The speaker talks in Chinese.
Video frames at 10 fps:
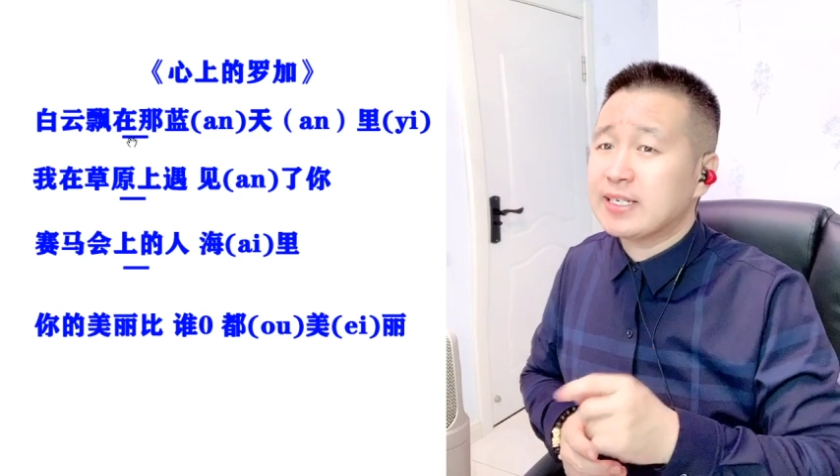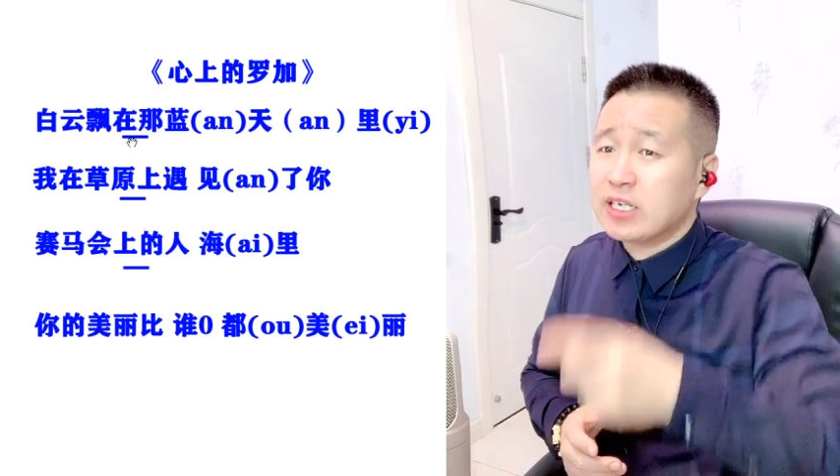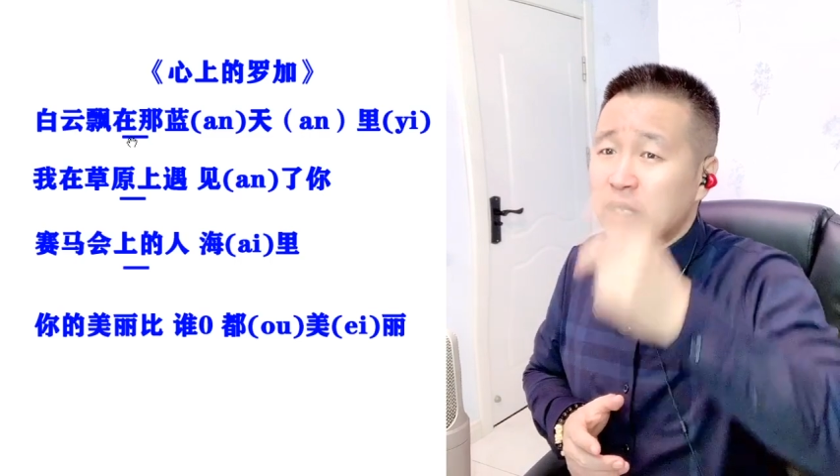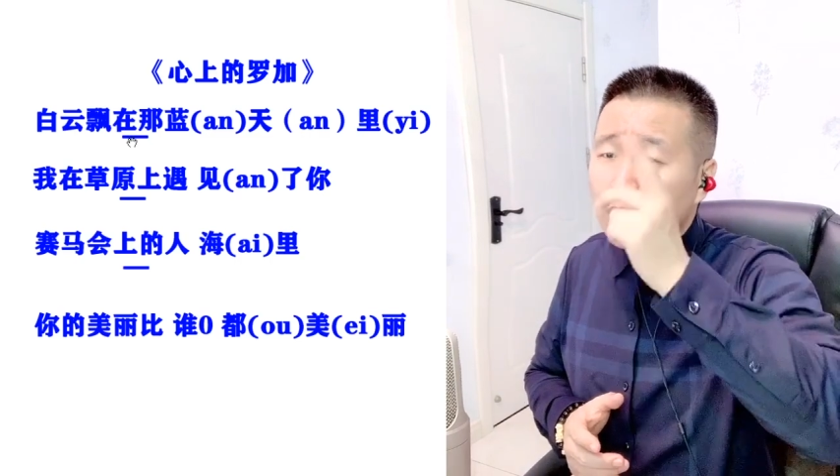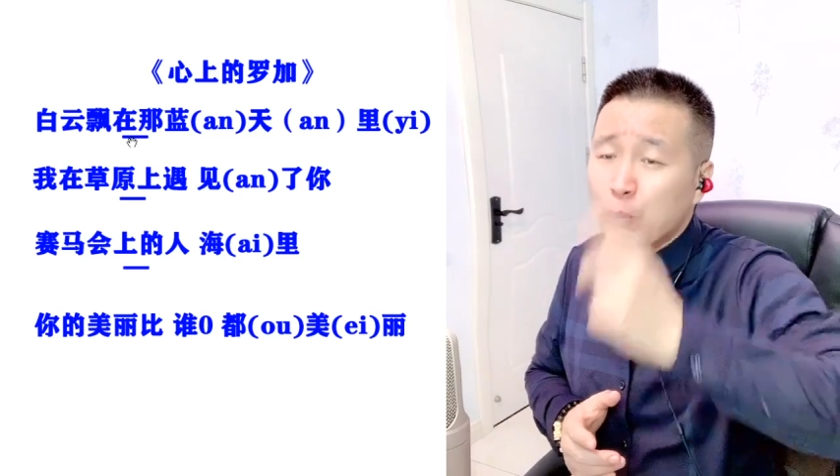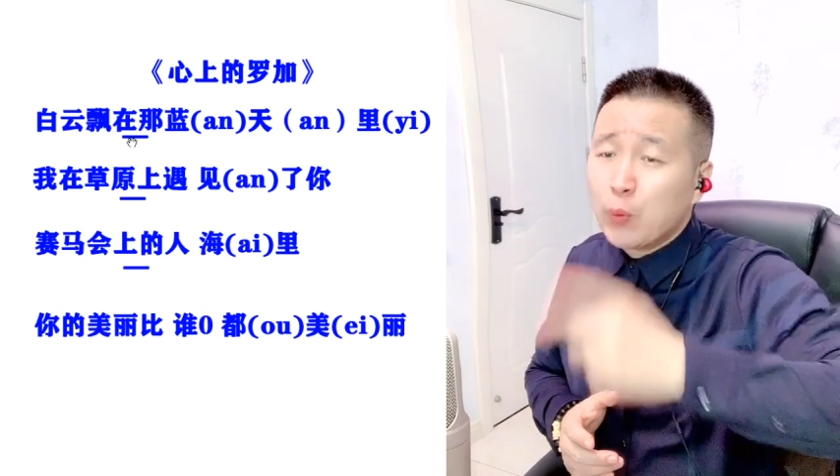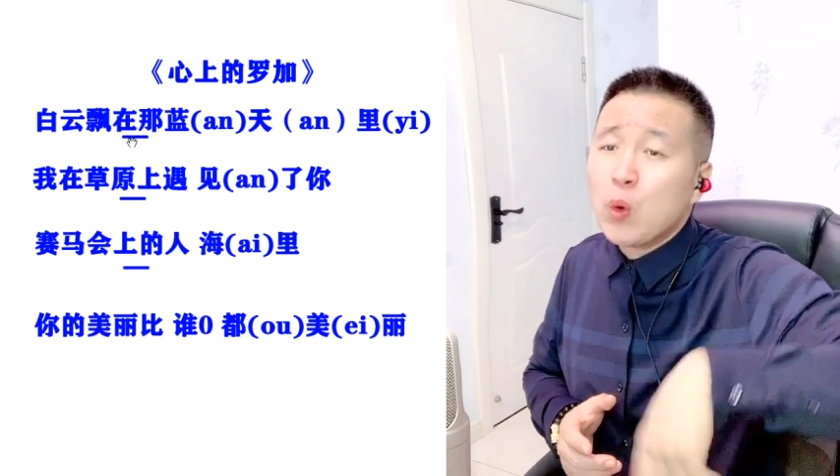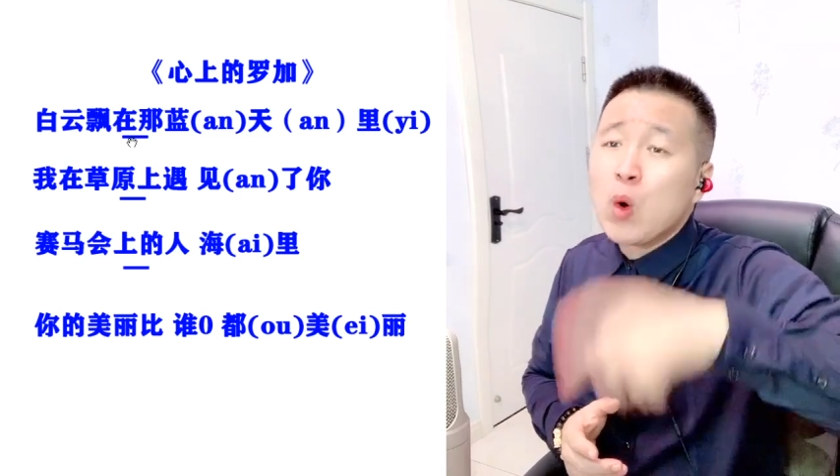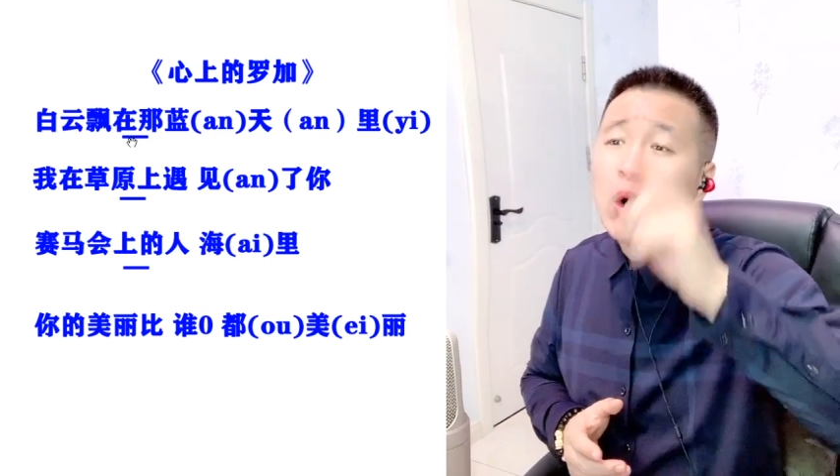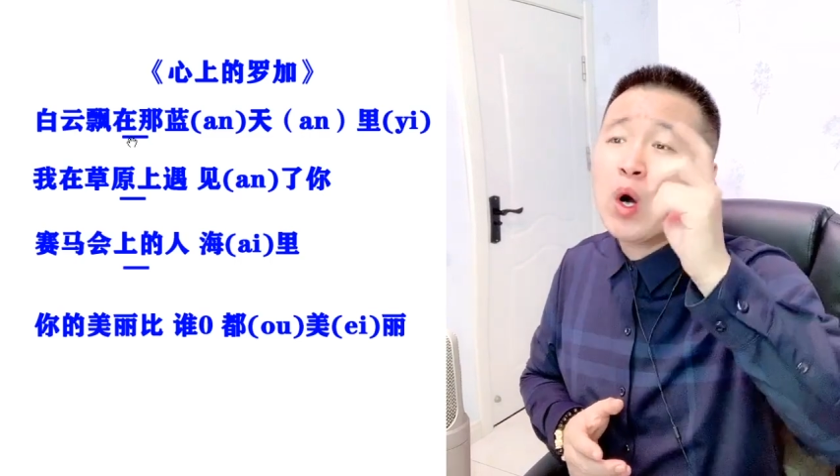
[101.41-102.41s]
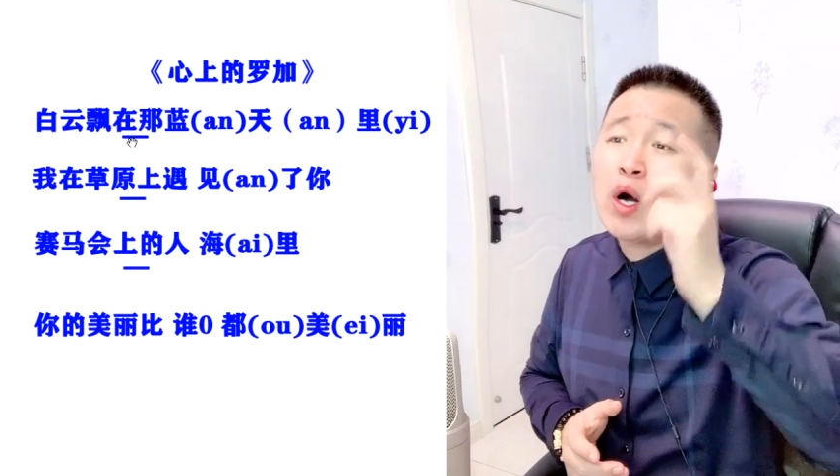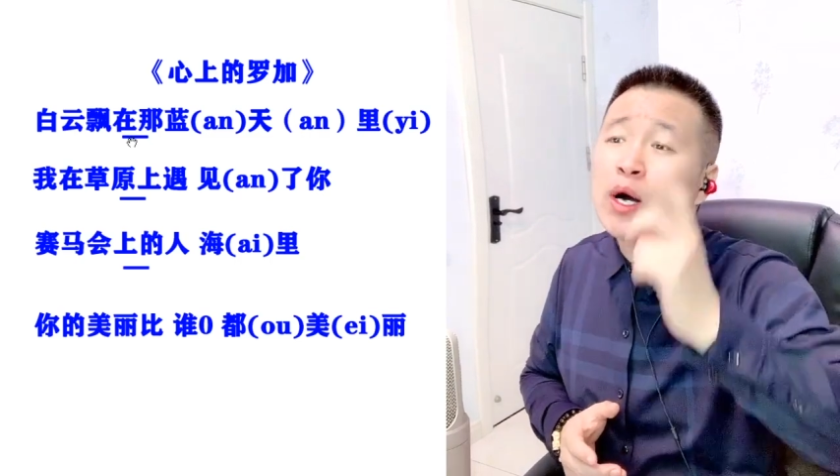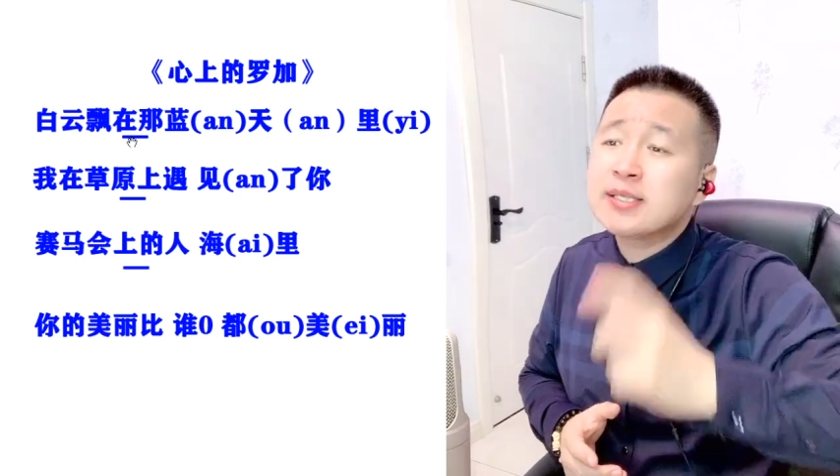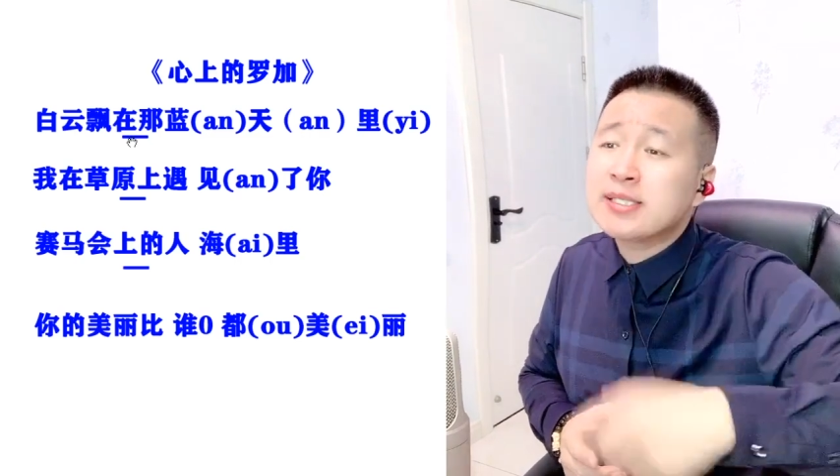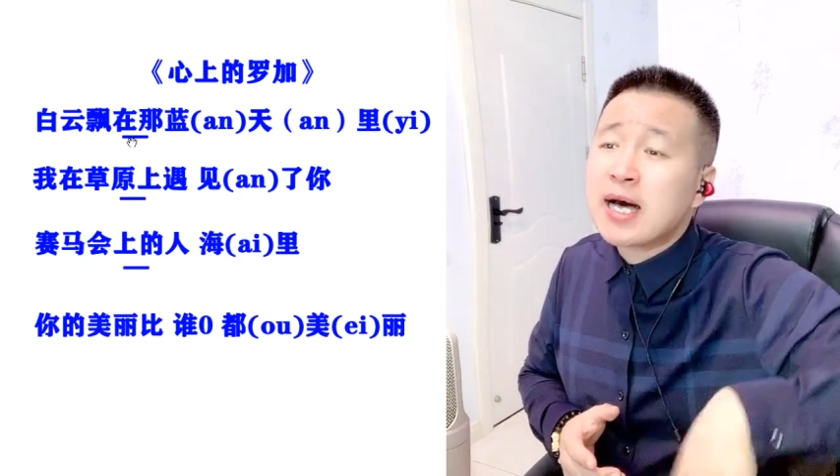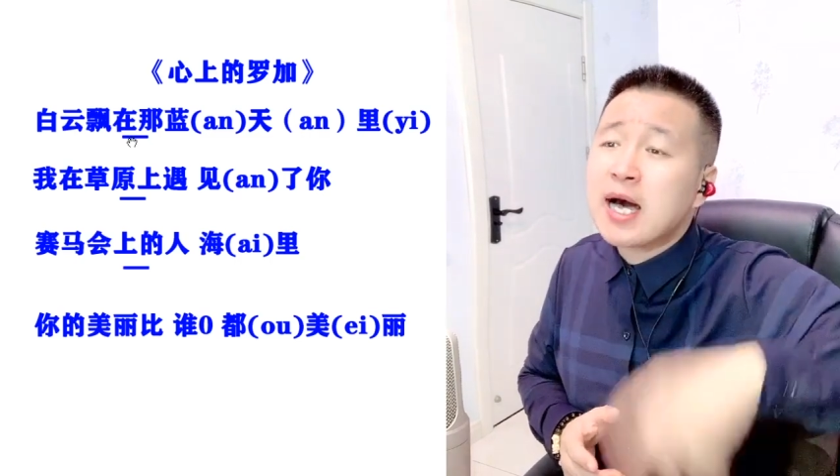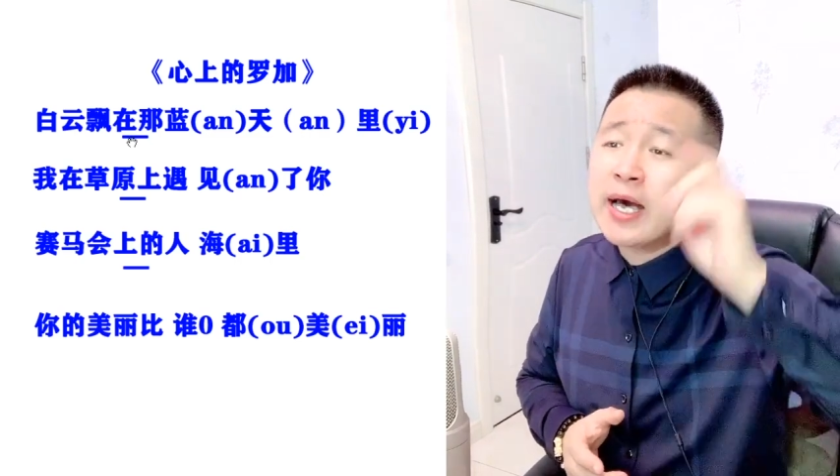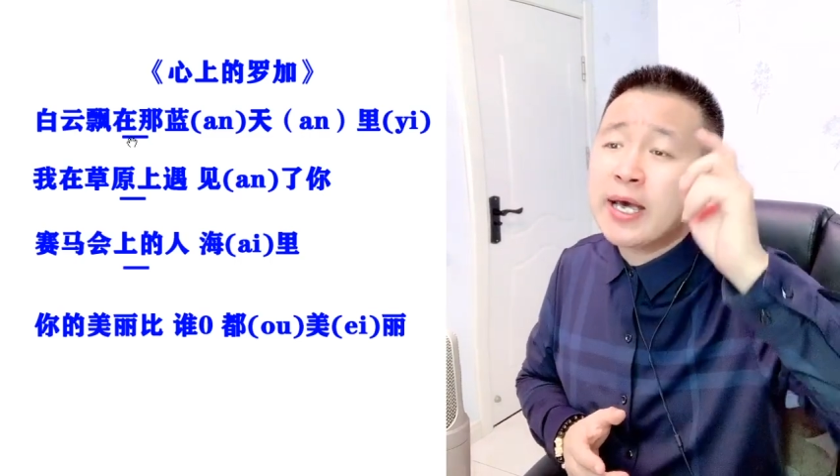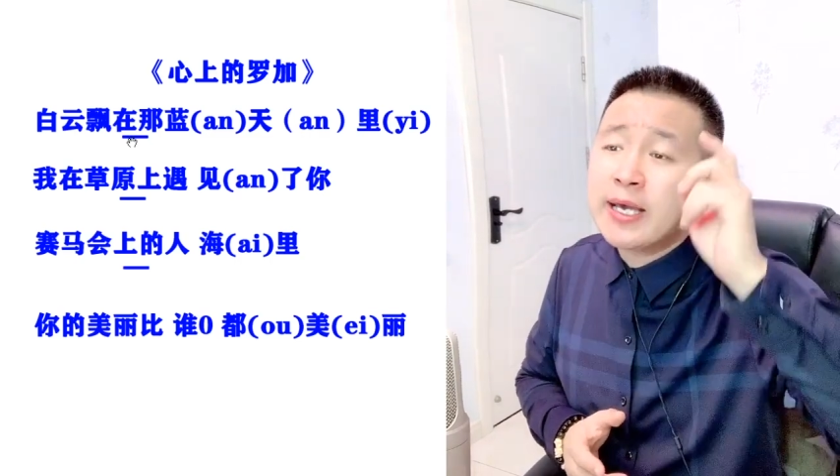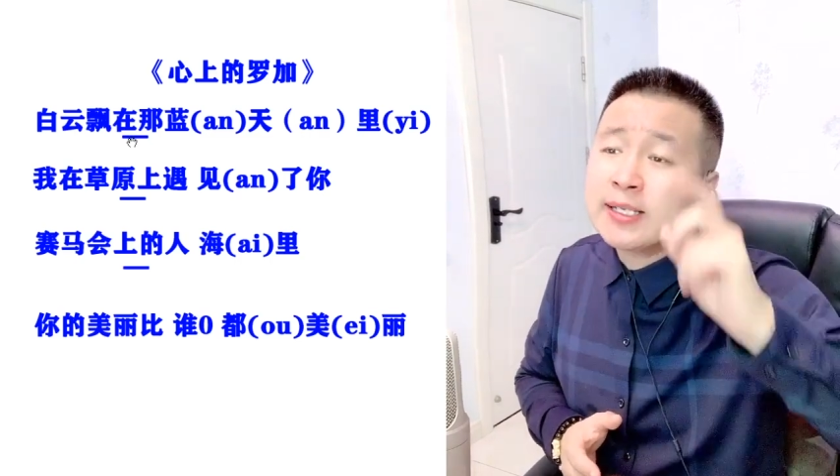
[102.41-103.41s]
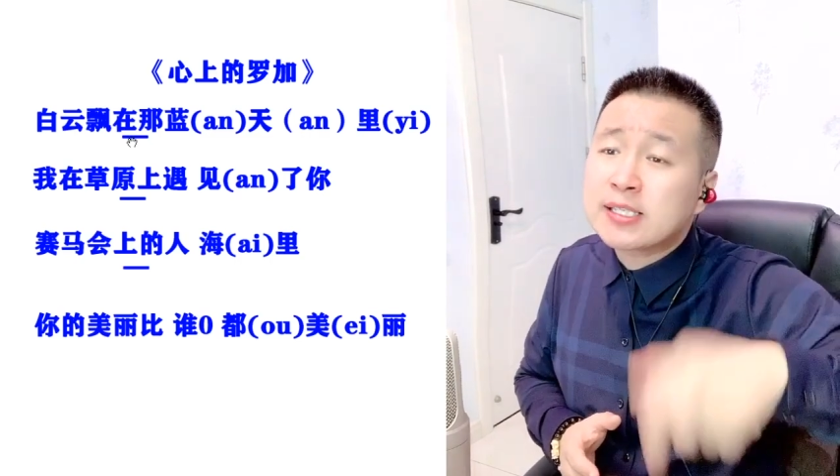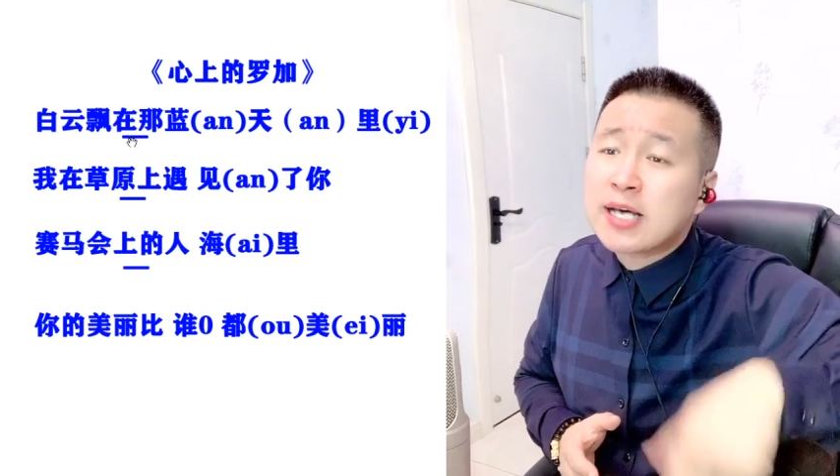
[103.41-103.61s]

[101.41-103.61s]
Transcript: 也是我在